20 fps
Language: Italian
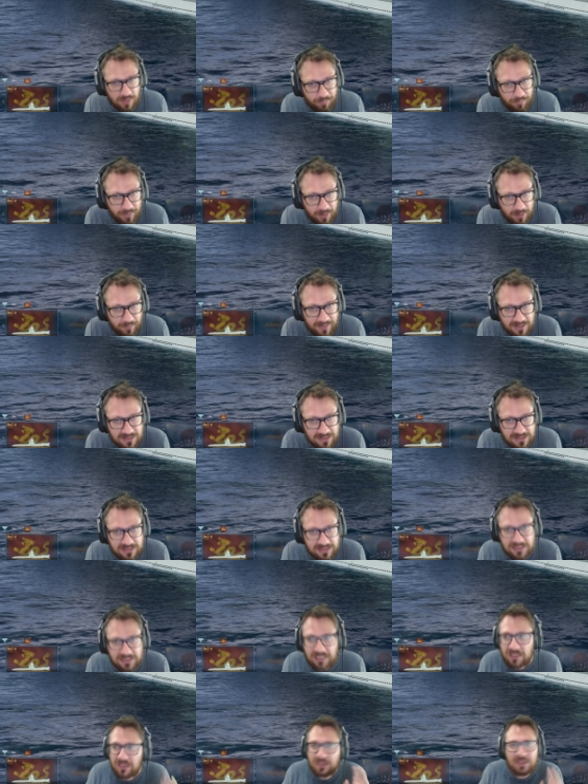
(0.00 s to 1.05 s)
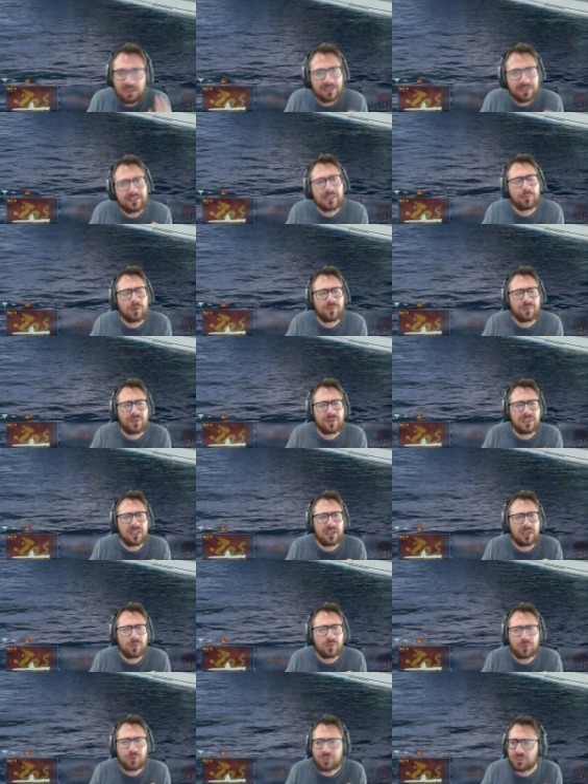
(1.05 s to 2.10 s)
premessa, andiamo a vedere
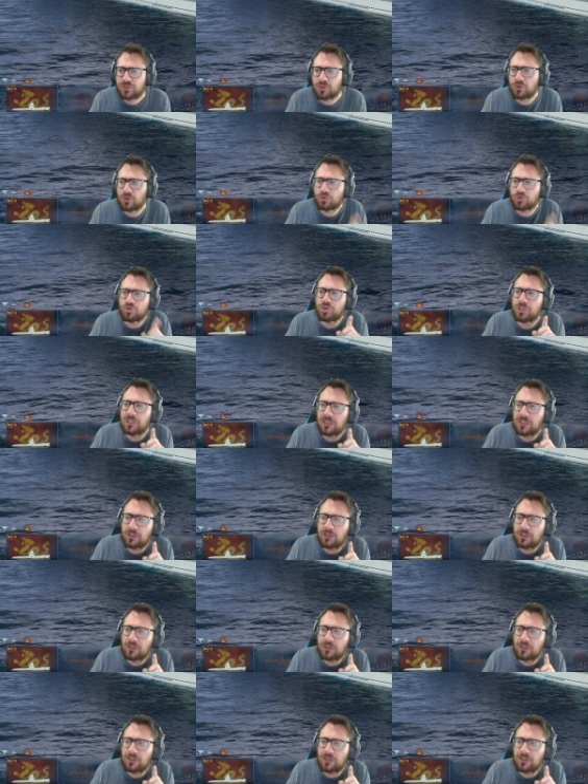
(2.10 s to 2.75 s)
quest'oggi